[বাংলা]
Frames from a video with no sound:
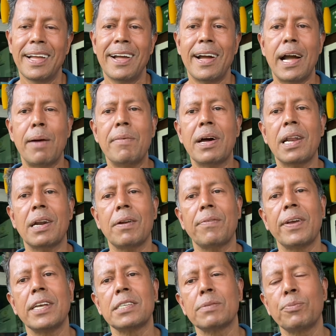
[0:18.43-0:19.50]
আমার
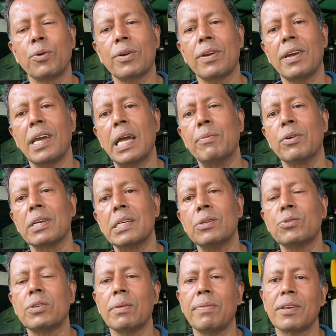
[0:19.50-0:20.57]
ফেসবুকে এবং
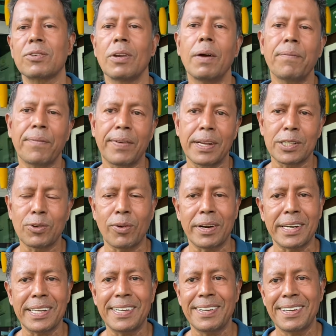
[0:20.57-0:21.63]
ইউটিউবে সব কিছু
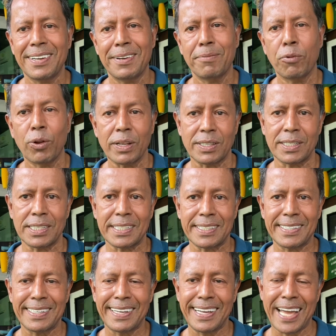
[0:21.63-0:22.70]
অলরেডি বলেছি
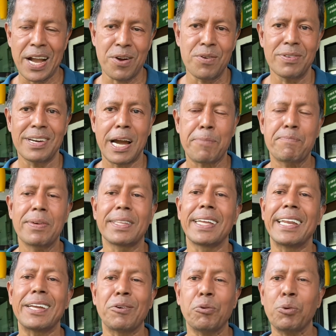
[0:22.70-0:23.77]
এখন আপনাদের
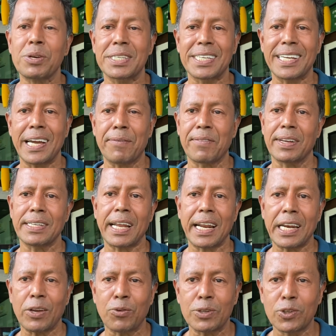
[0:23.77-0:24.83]
রিকোয়েস্টে আপনারা যারা
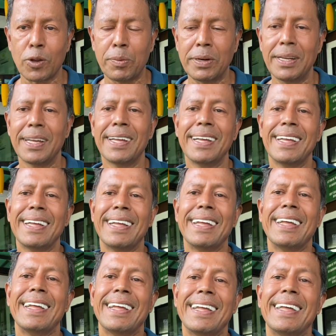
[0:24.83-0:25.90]
রিকোয়েস্ট করবেন
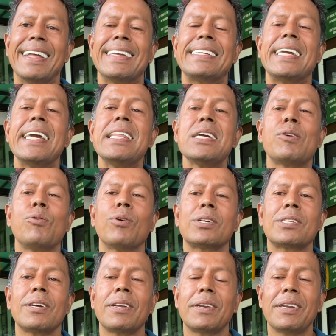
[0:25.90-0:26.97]
সেই
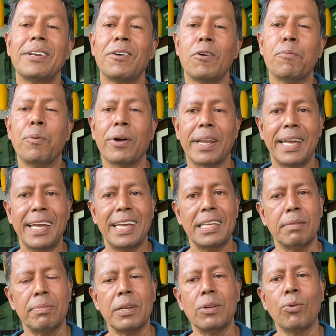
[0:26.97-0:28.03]
রিকোয়েস্টের উপরে এই
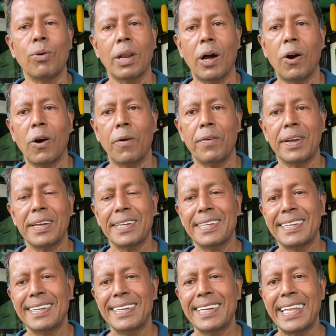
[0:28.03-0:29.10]
ভিডিওগুলো হবে
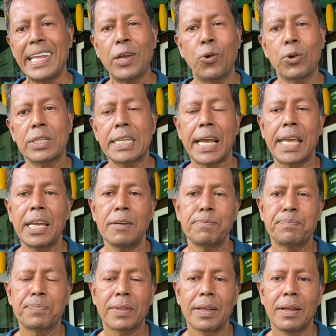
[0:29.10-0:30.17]
রিকোয়েস্টটা কি
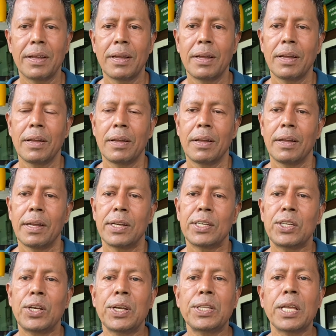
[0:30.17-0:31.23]

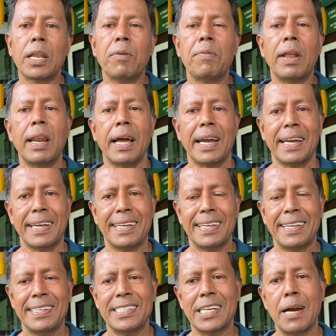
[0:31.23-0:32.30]
শীতের বেলায়
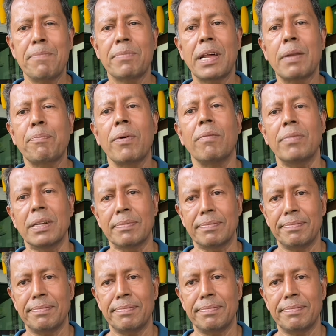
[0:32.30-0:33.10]
চামড়ার প্রবলেম